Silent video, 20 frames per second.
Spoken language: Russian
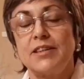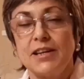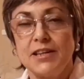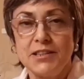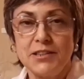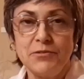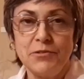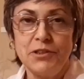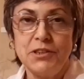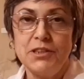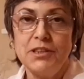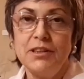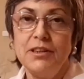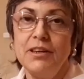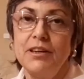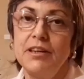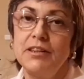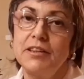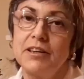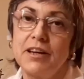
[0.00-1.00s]

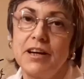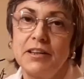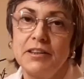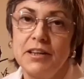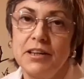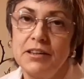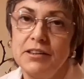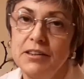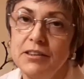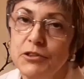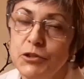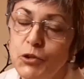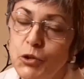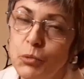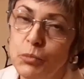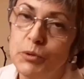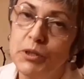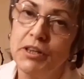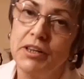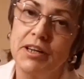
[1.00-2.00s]
Здравствуйте! Это канал
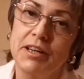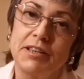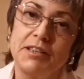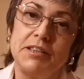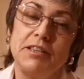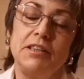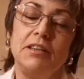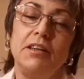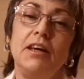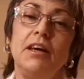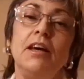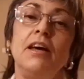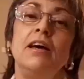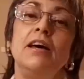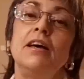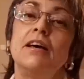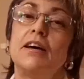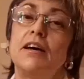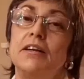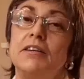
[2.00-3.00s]
«Теплые картины»,
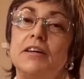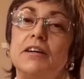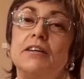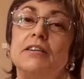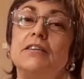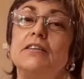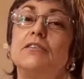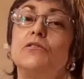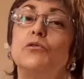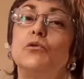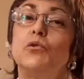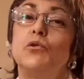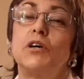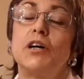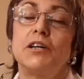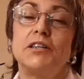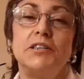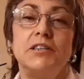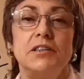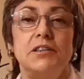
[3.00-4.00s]
канал
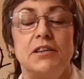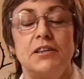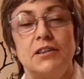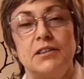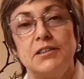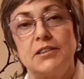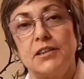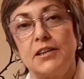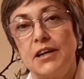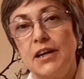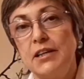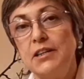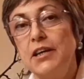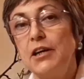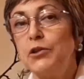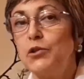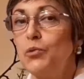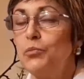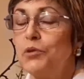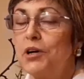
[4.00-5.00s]
о картинах из
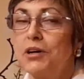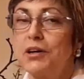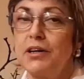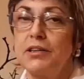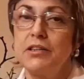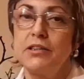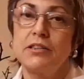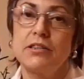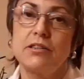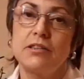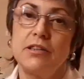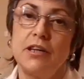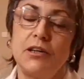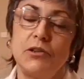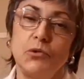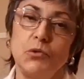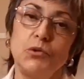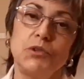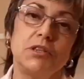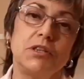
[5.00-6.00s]
ткани, о том, как они
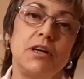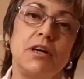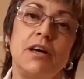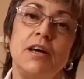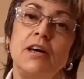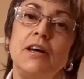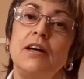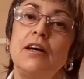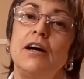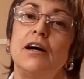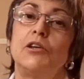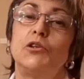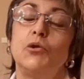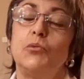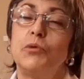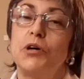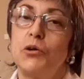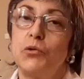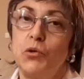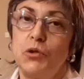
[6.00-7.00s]
создаются, о
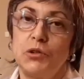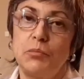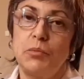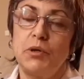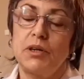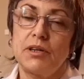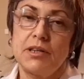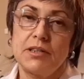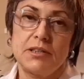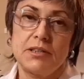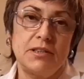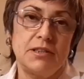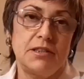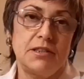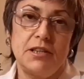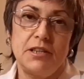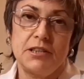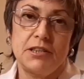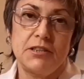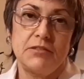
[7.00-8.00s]
том, какое это
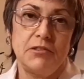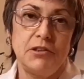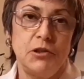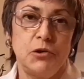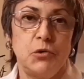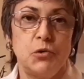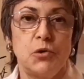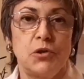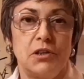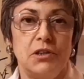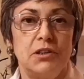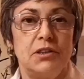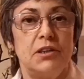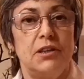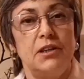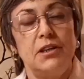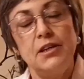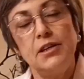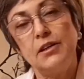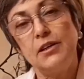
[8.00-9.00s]
прекрасное средство декора
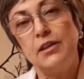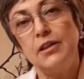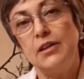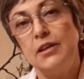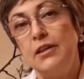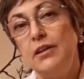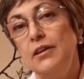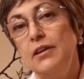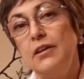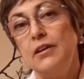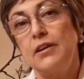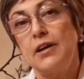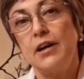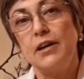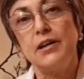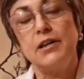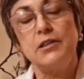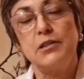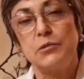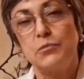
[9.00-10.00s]
интерьера и
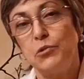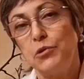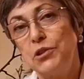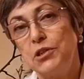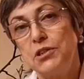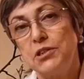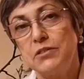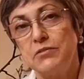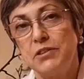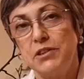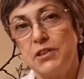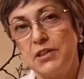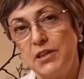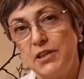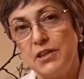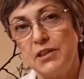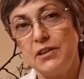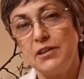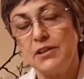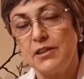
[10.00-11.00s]
как они смотрятся в
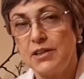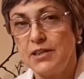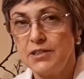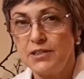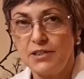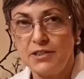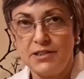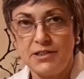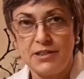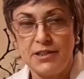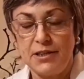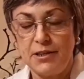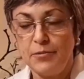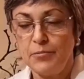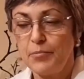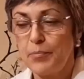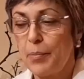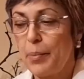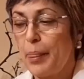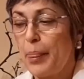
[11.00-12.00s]
интерьерах разных
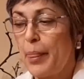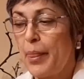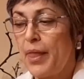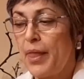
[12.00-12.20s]
стилей.